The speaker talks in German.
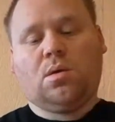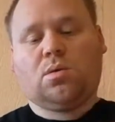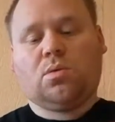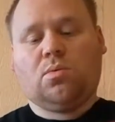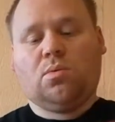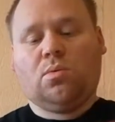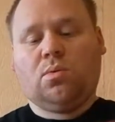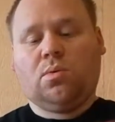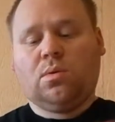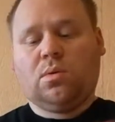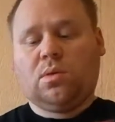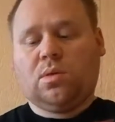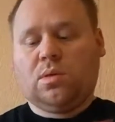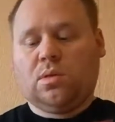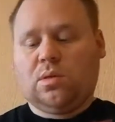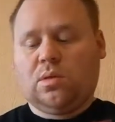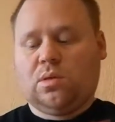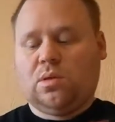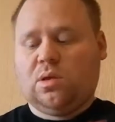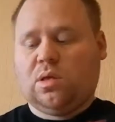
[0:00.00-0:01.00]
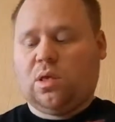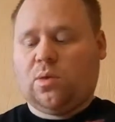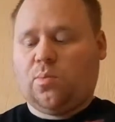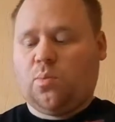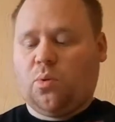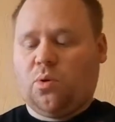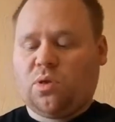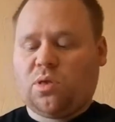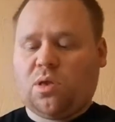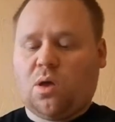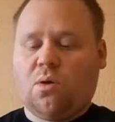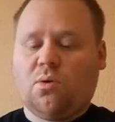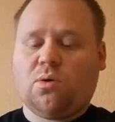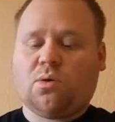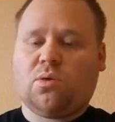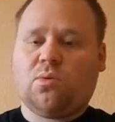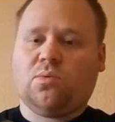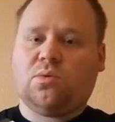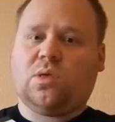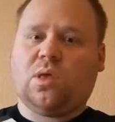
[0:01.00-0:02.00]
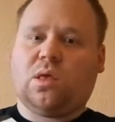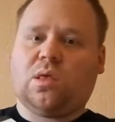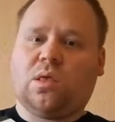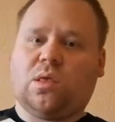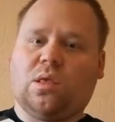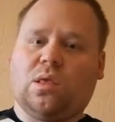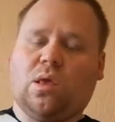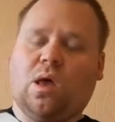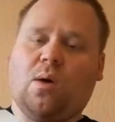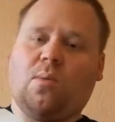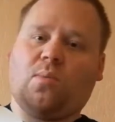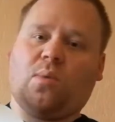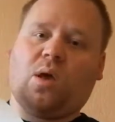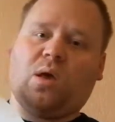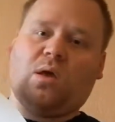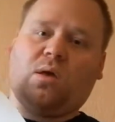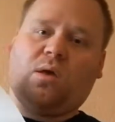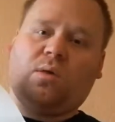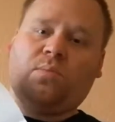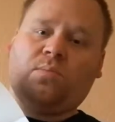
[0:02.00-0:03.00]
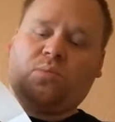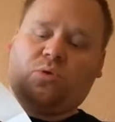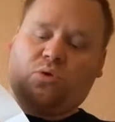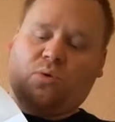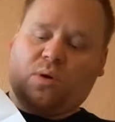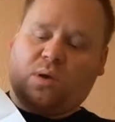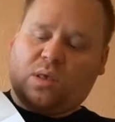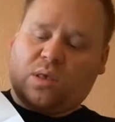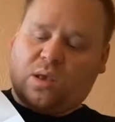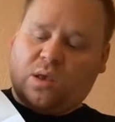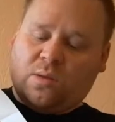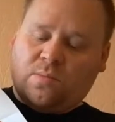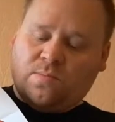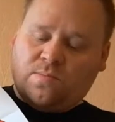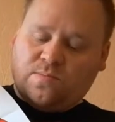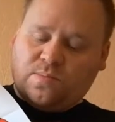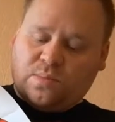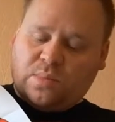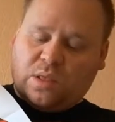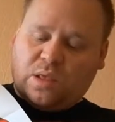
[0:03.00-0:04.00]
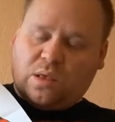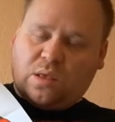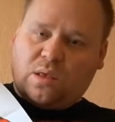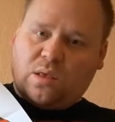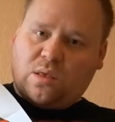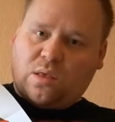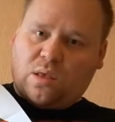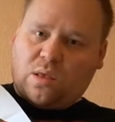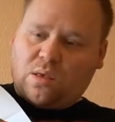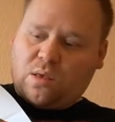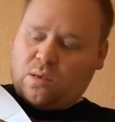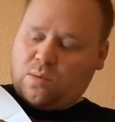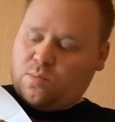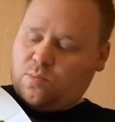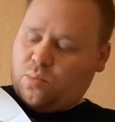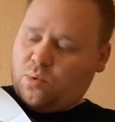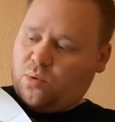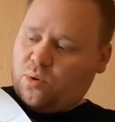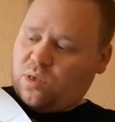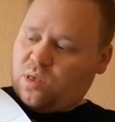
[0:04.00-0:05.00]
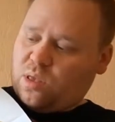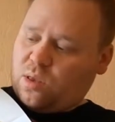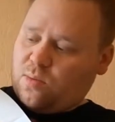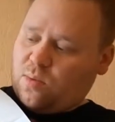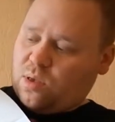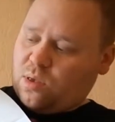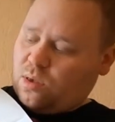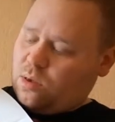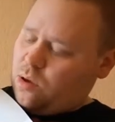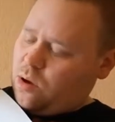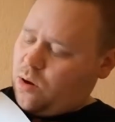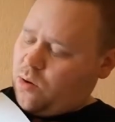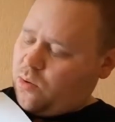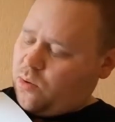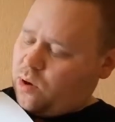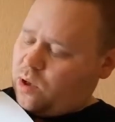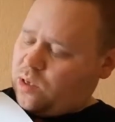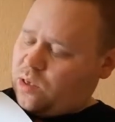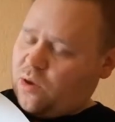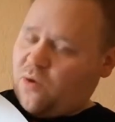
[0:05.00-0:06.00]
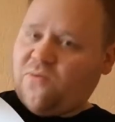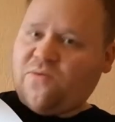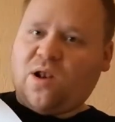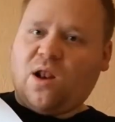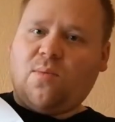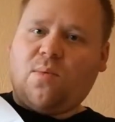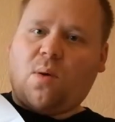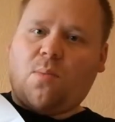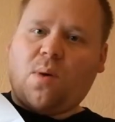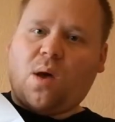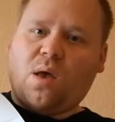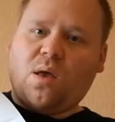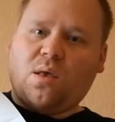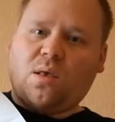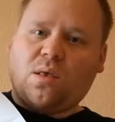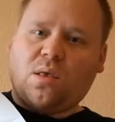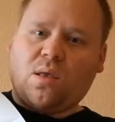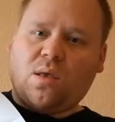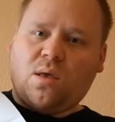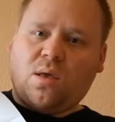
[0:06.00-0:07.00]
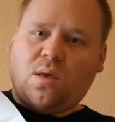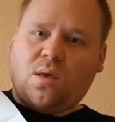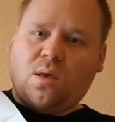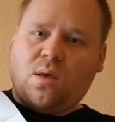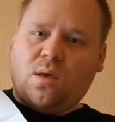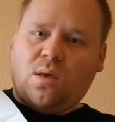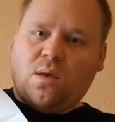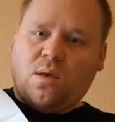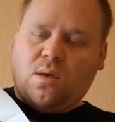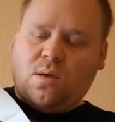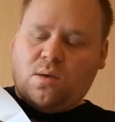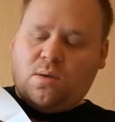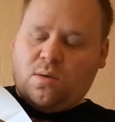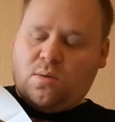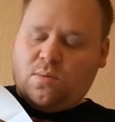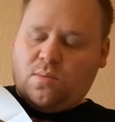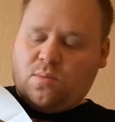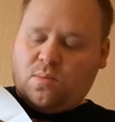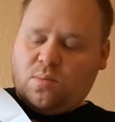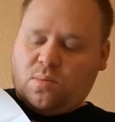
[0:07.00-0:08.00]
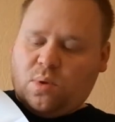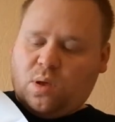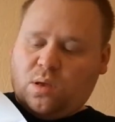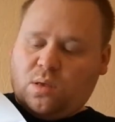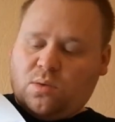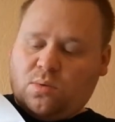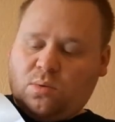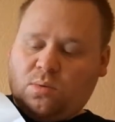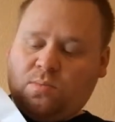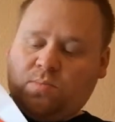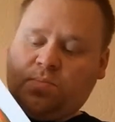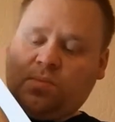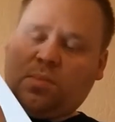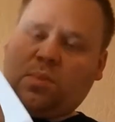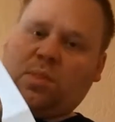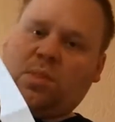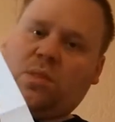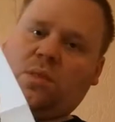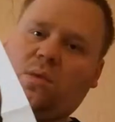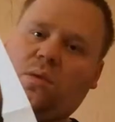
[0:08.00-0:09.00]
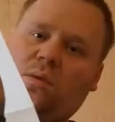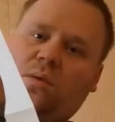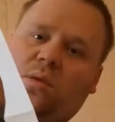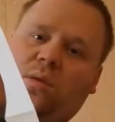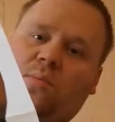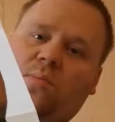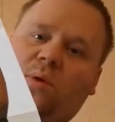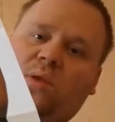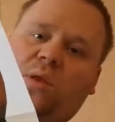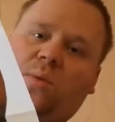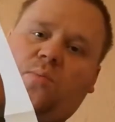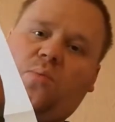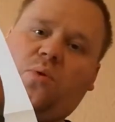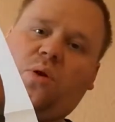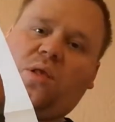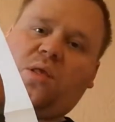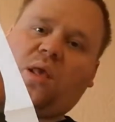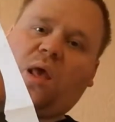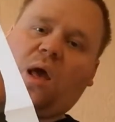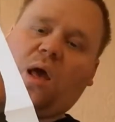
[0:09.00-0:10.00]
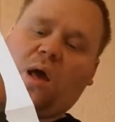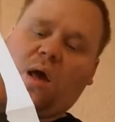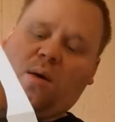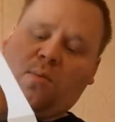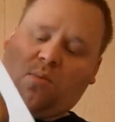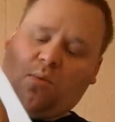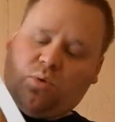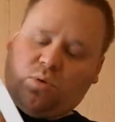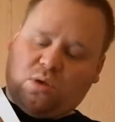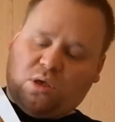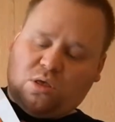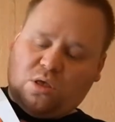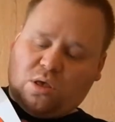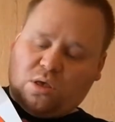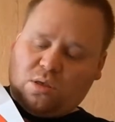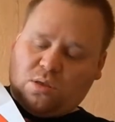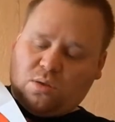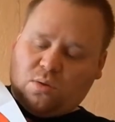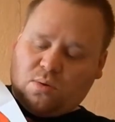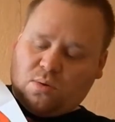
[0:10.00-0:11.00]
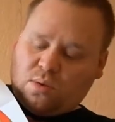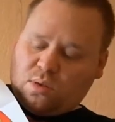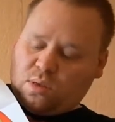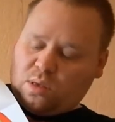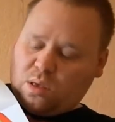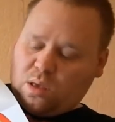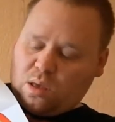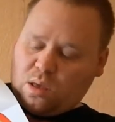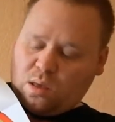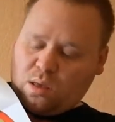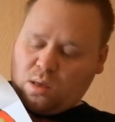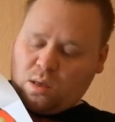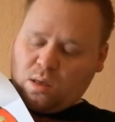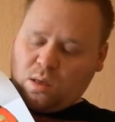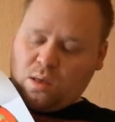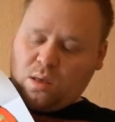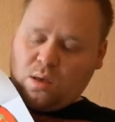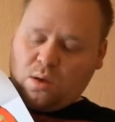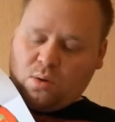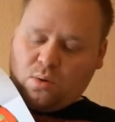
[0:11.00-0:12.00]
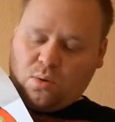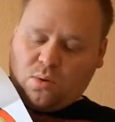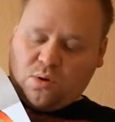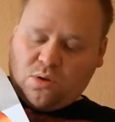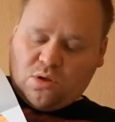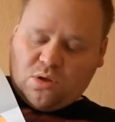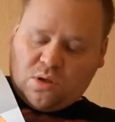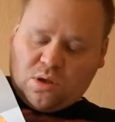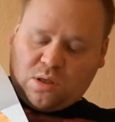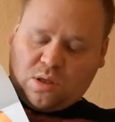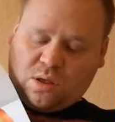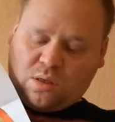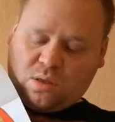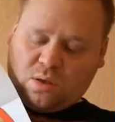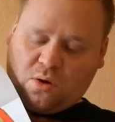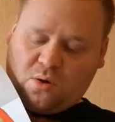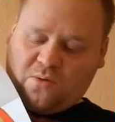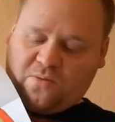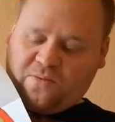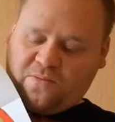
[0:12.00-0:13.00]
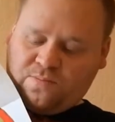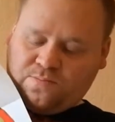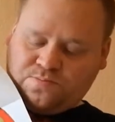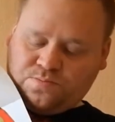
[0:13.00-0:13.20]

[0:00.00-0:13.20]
So sieht das Poster aus und das haben wir eben schon gesehen. Das ist das Poster, was hier auch als Aufkleber bei ist. Also mit dem Polizeihelm und Geschichten aus der Hut steht dann drauf.